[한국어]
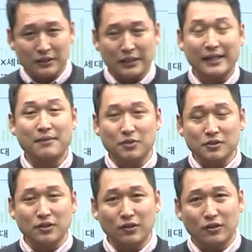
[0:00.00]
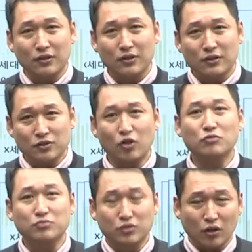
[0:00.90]
자라면서
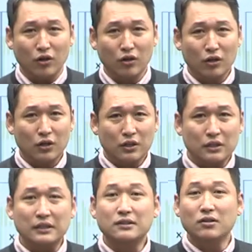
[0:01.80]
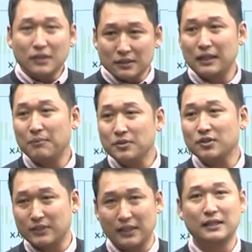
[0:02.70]
처음부터 인터넷을
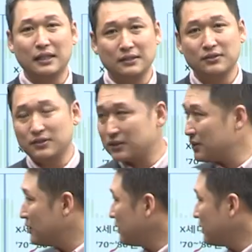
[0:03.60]
하면서 자랐다는 것이죠.